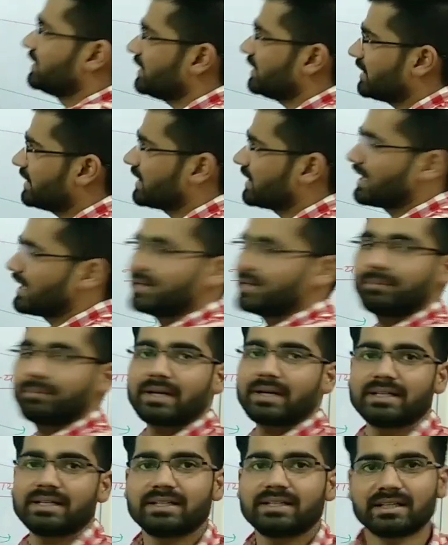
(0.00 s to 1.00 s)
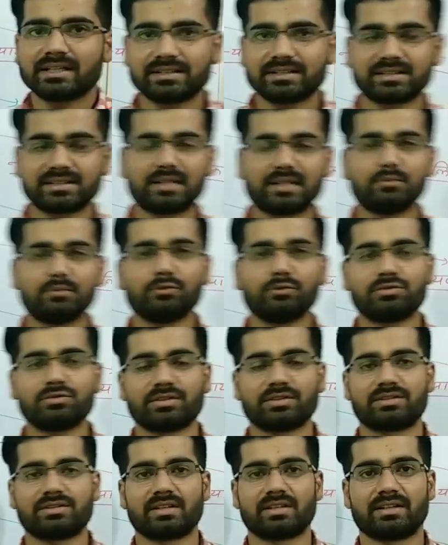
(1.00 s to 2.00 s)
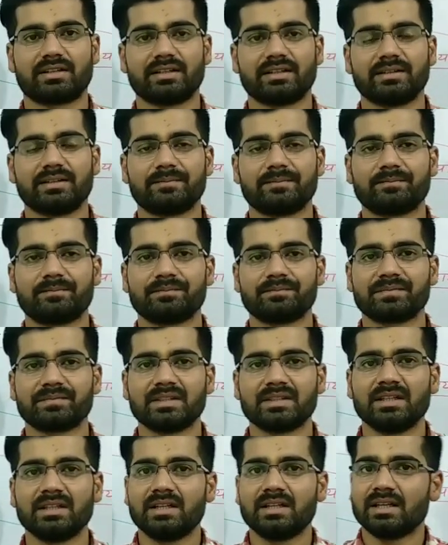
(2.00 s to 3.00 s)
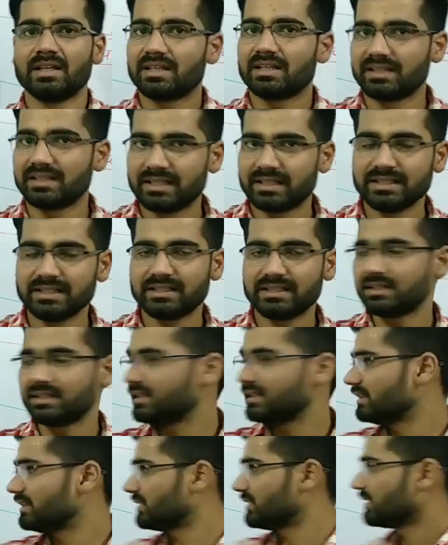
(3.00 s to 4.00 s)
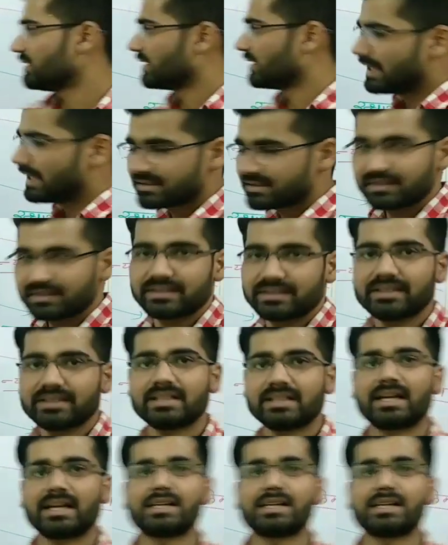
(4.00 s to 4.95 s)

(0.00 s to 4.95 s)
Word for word: ये कार्यपालिका का सर्वोच्च स्तर है यानी कि राजनीतिक